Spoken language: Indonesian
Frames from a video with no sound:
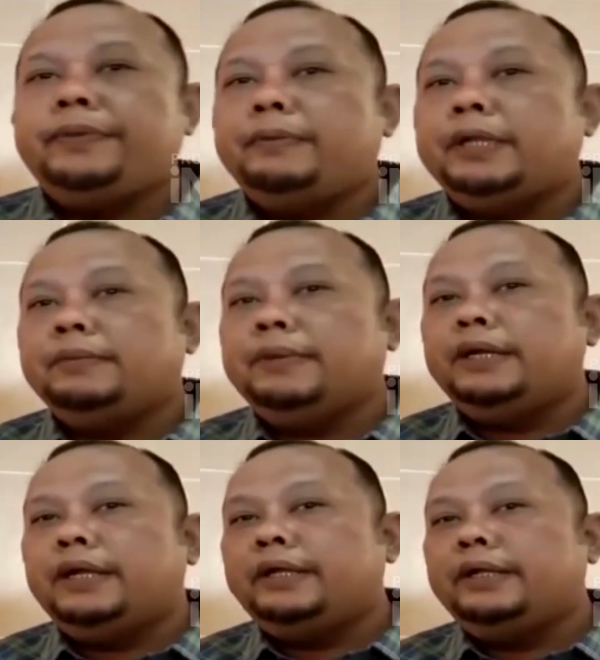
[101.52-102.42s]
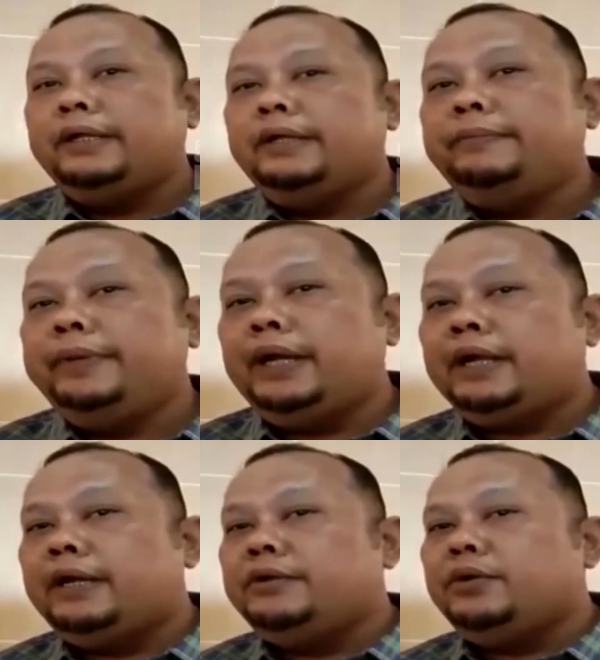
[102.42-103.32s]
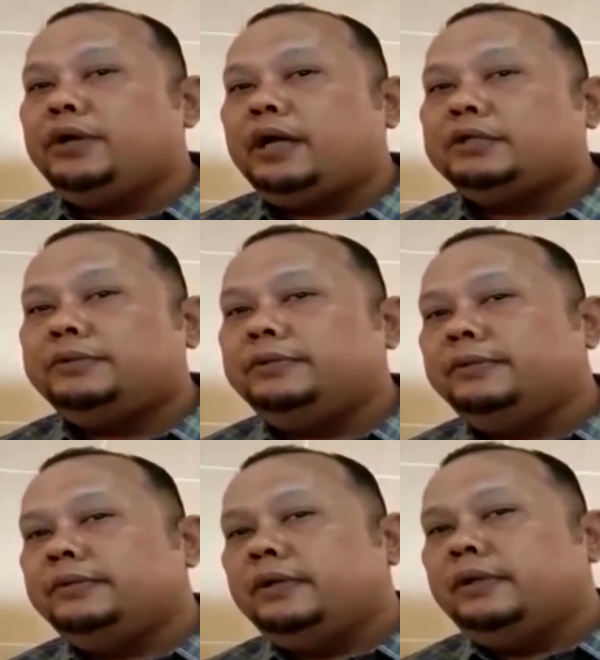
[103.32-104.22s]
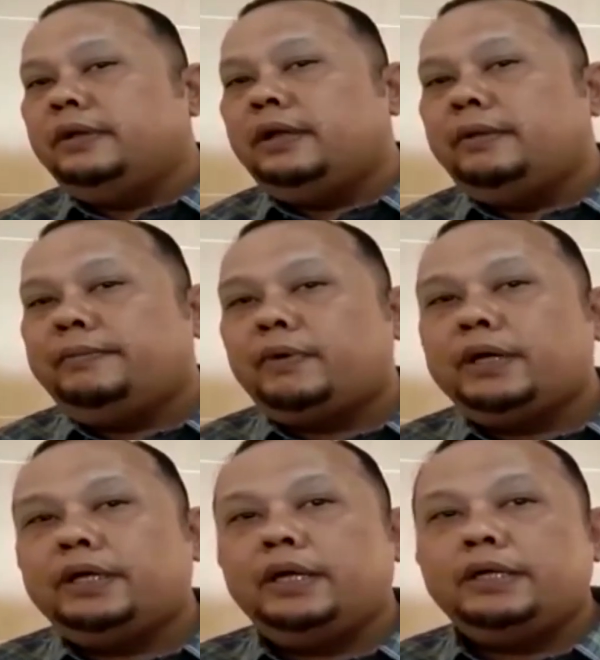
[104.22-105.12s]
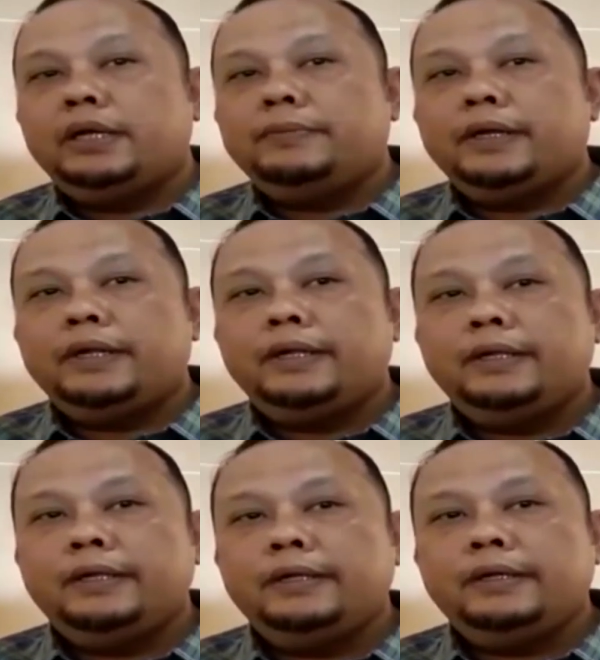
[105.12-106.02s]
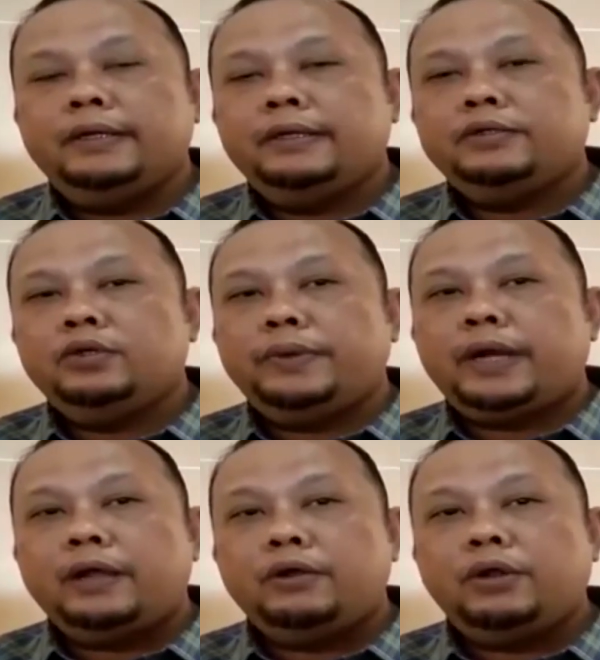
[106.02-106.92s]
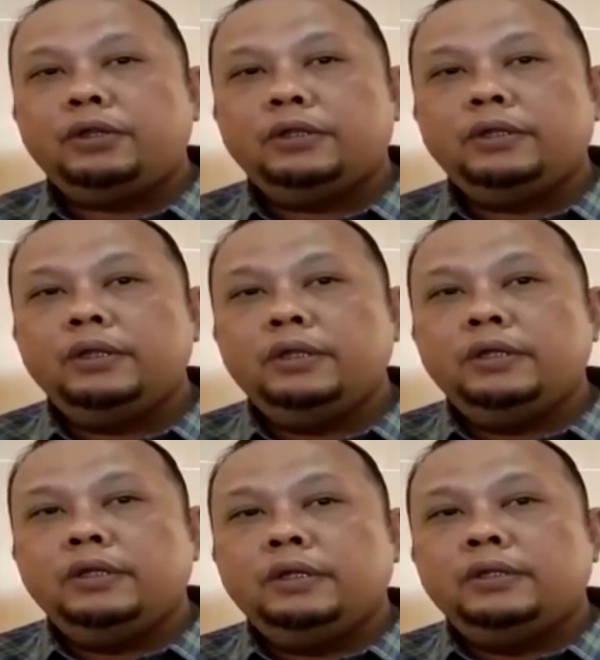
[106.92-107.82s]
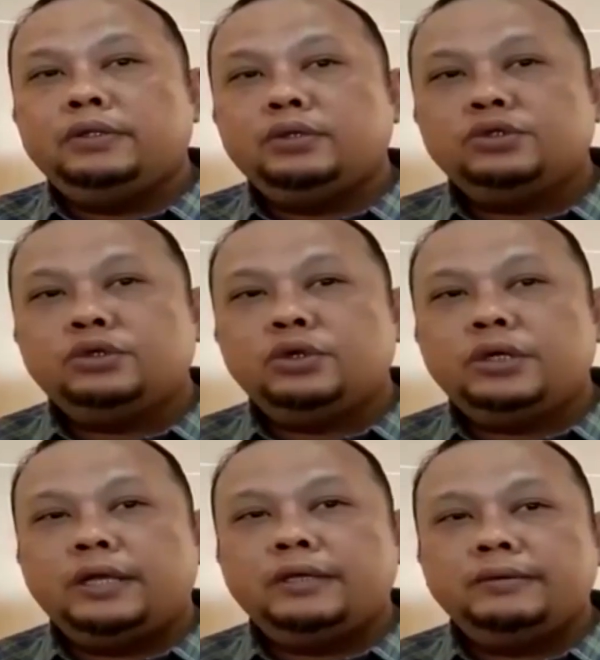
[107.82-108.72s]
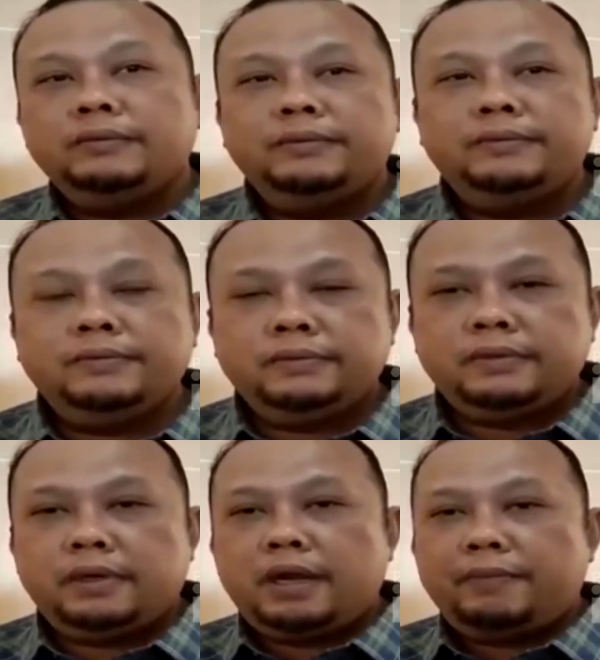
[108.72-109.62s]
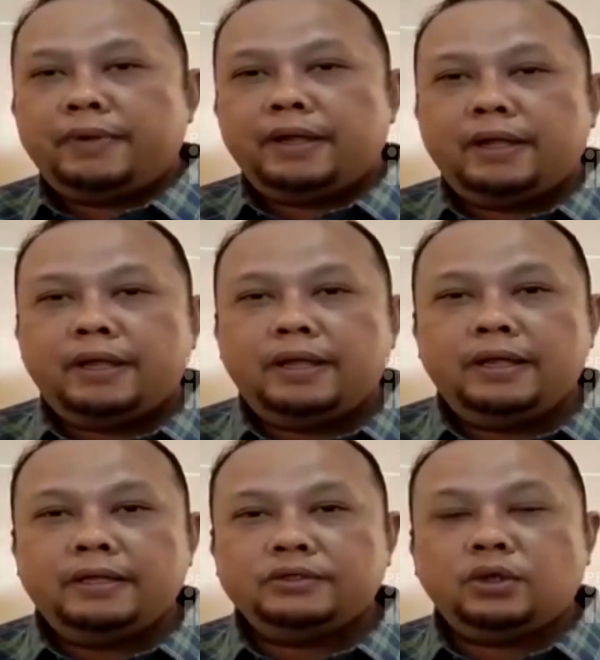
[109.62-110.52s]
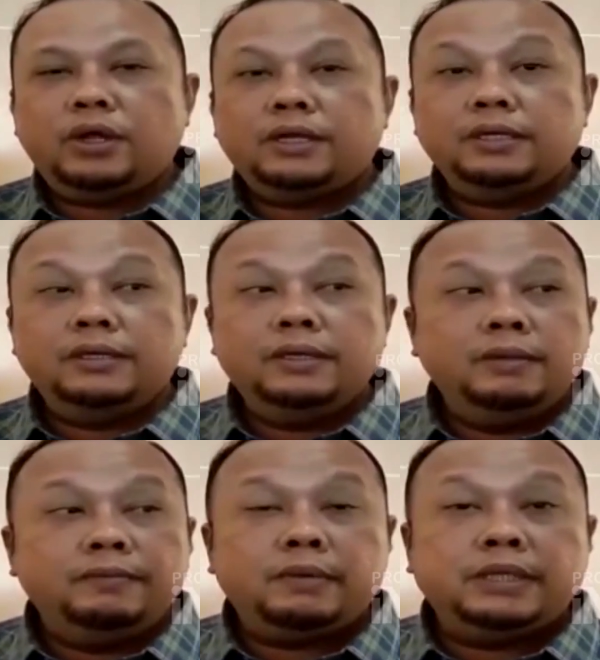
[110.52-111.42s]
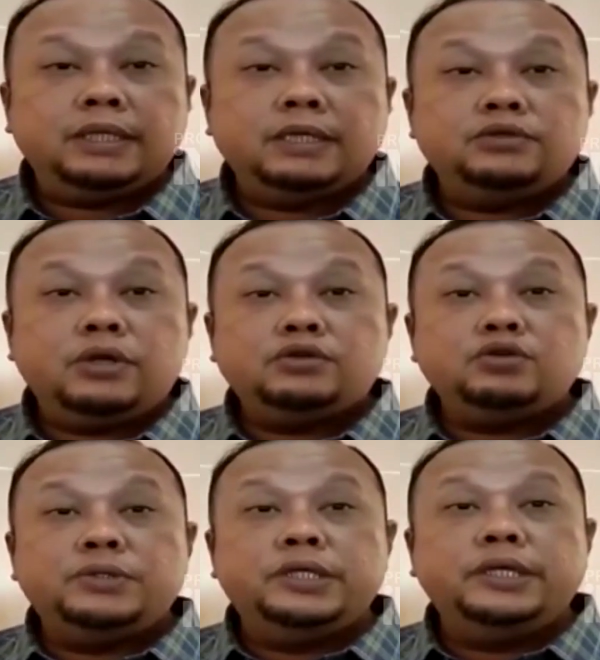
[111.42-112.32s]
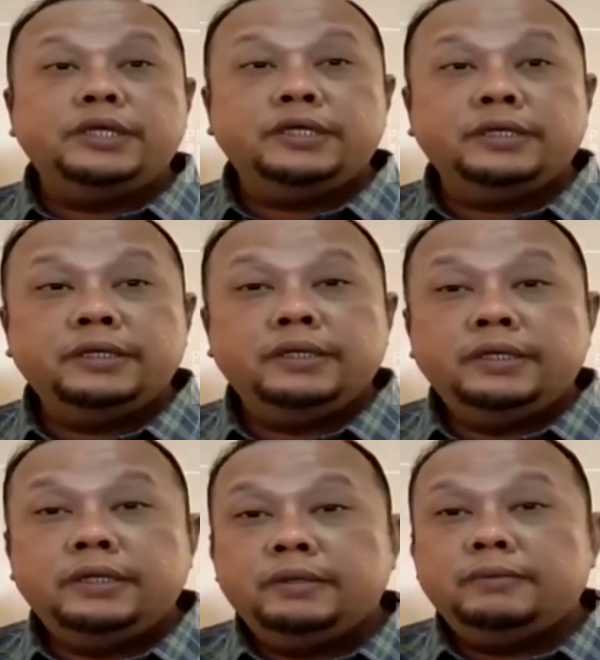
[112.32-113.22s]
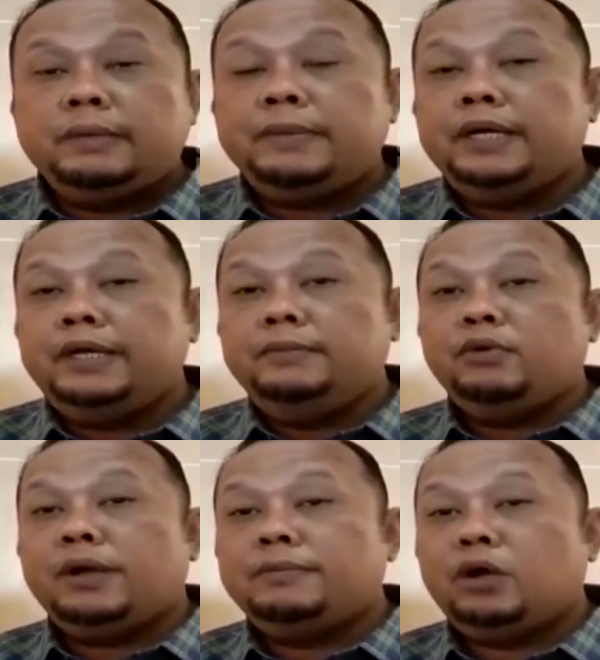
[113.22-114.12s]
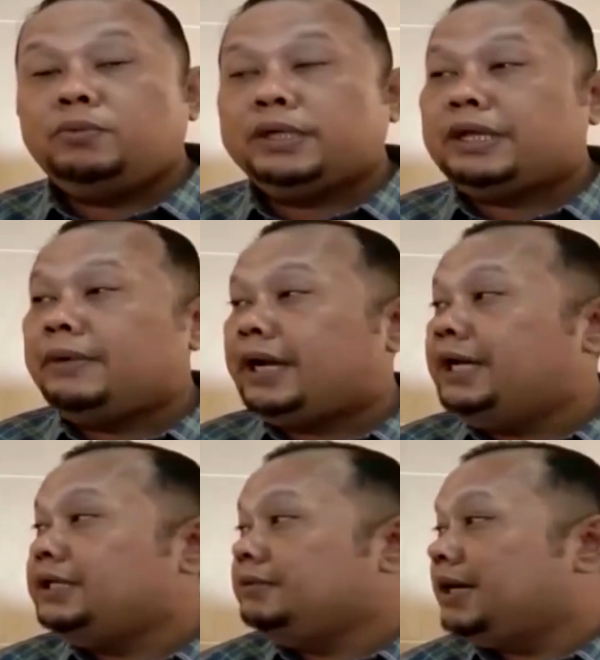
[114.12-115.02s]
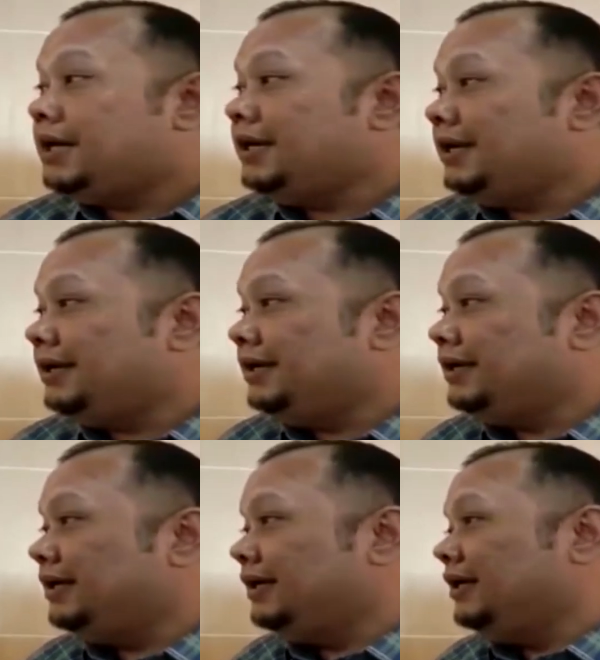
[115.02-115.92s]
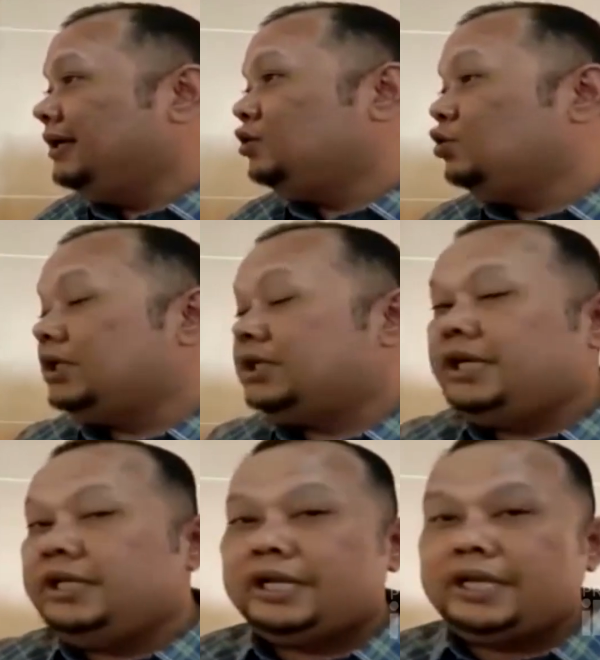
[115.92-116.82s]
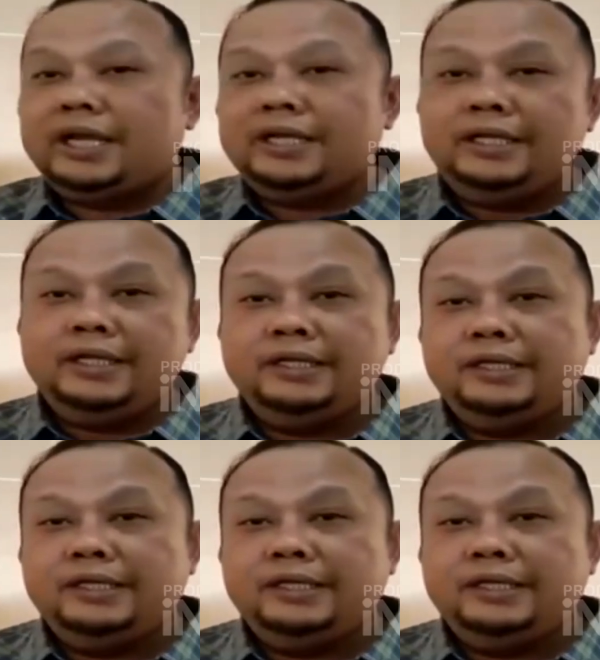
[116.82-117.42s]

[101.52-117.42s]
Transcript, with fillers: teman-teman dari Pilar dan juga perwakilan dari Angkot, terus truk dan apa solar permasalahan solar subsidi ini memang ini bukan baru pertama kali sebenarnya sudah sering terjadi